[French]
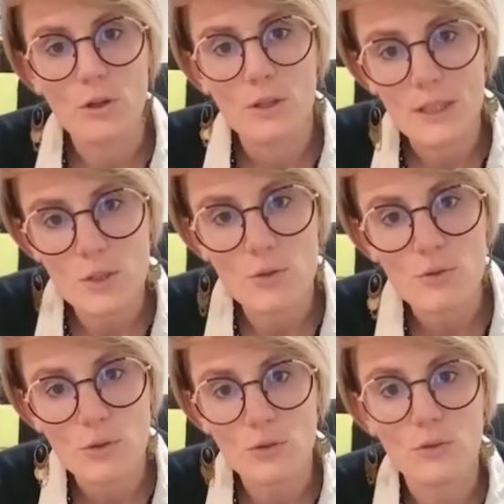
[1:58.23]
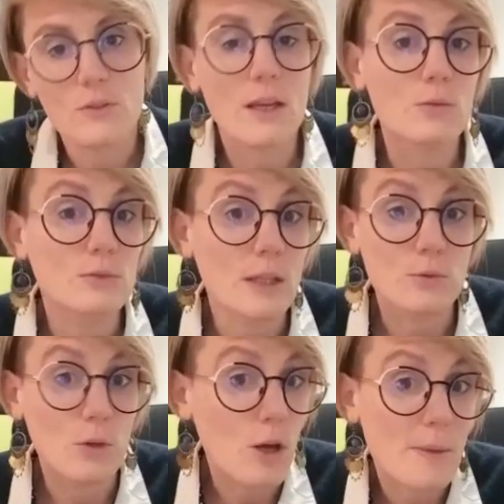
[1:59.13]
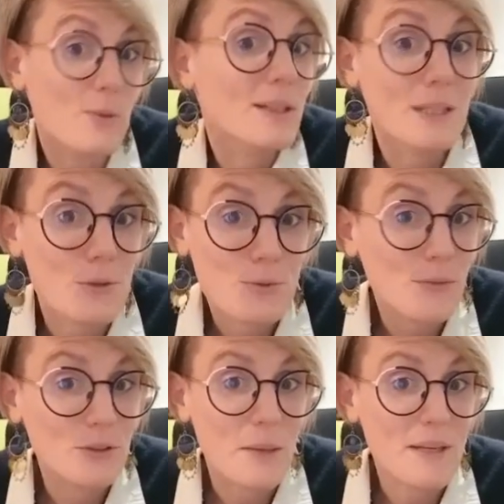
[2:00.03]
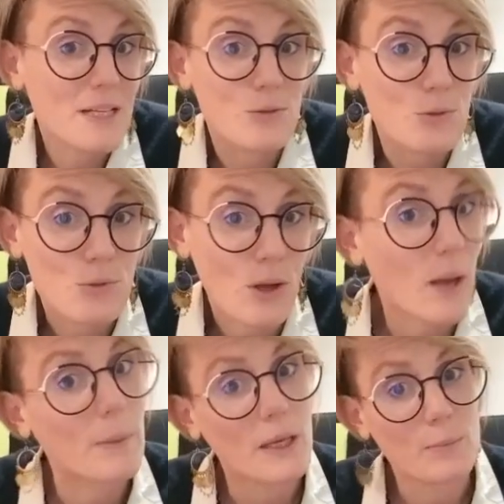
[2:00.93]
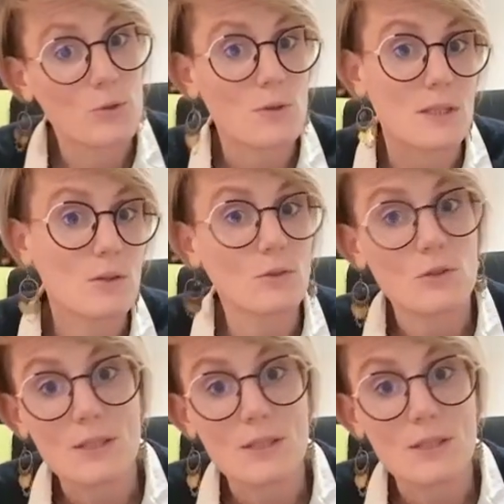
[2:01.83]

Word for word: les chaussures de telle ou telle couleur, mais quoi qu'il en soit, il faudra mettre les chaussures. Après, il peut choisir entre